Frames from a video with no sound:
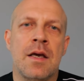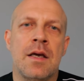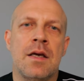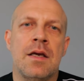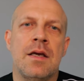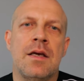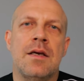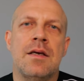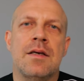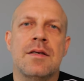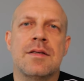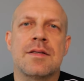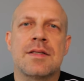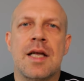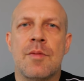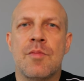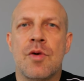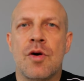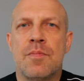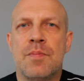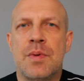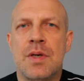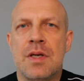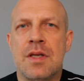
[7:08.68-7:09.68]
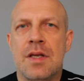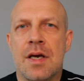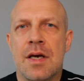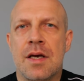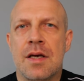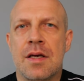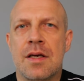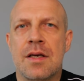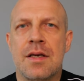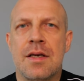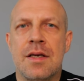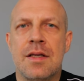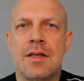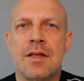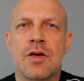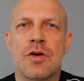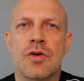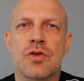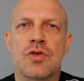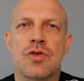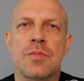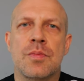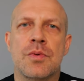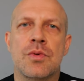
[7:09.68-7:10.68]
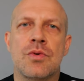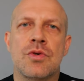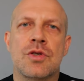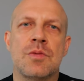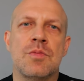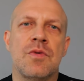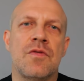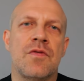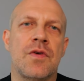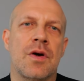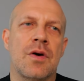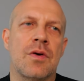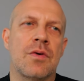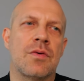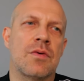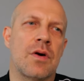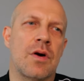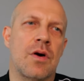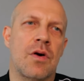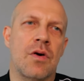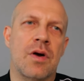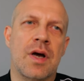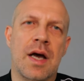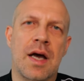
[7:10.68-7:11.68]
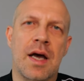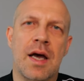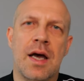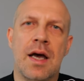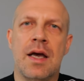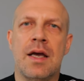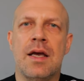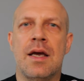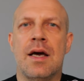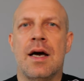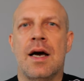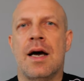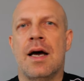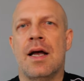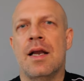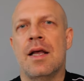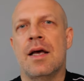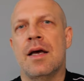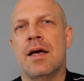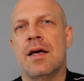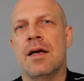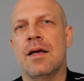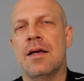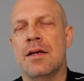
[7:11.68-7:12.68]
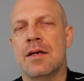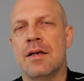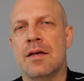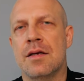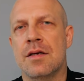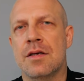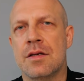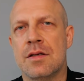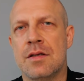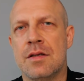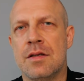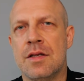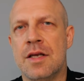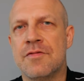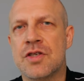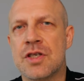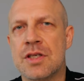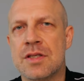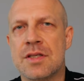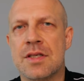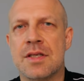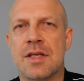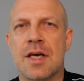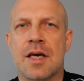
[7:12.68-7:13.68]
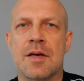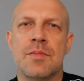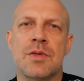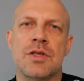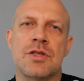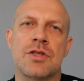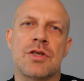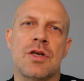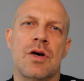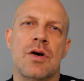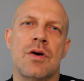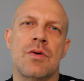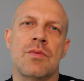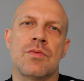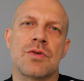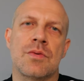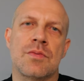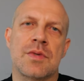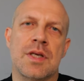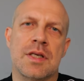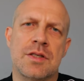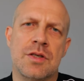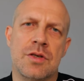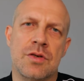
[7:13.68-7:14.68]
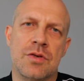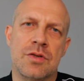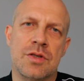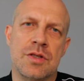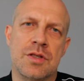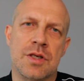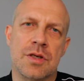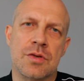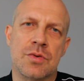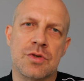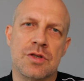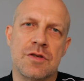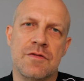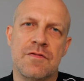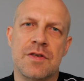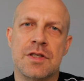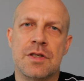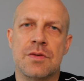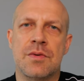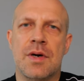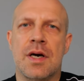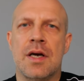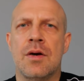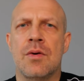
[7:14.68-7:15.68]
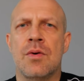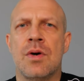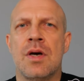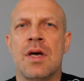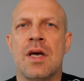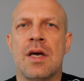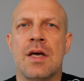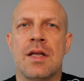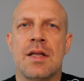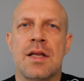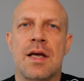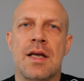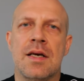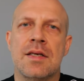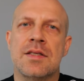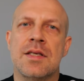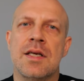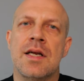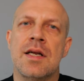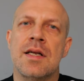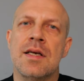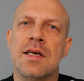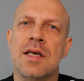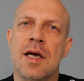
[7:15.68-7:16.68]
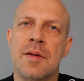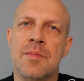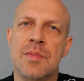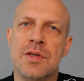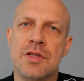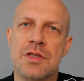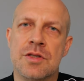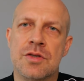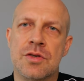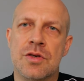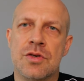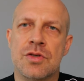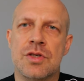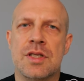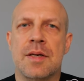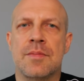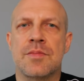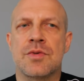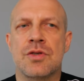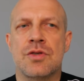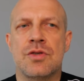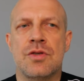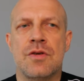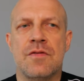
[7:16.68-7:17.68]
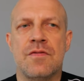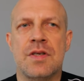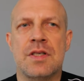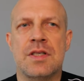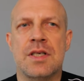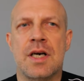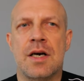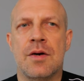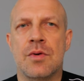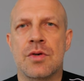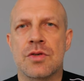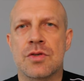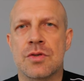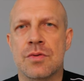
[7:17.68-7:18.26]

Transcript: I znam opinie innych osób, którzy mówią: OK, ale y, nie wszyscy tak myślą. Są tacy rodzice, którzy wysyłają na lekcje religii, aby dziecko się tam coś dowiedziało.